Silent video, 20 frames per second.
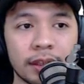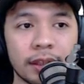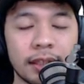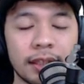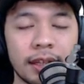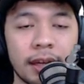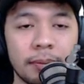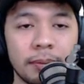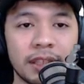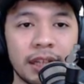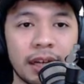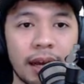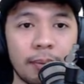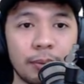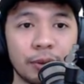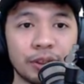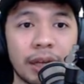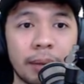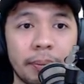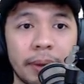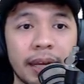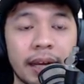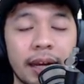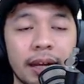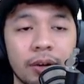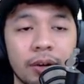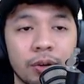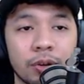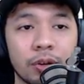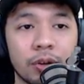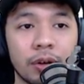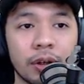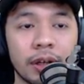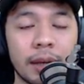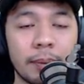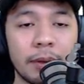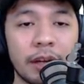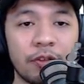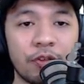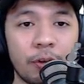tweet yang bisa kamu sampaikan untuk
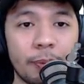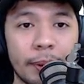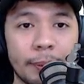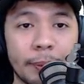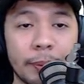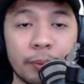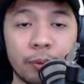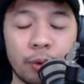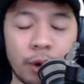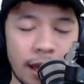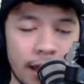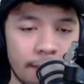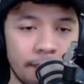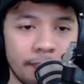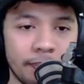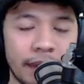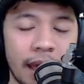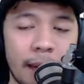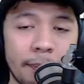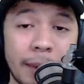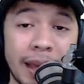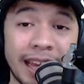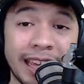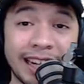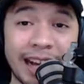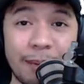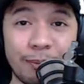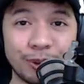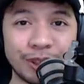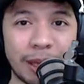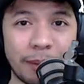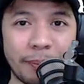game developer pemula apa yang ingin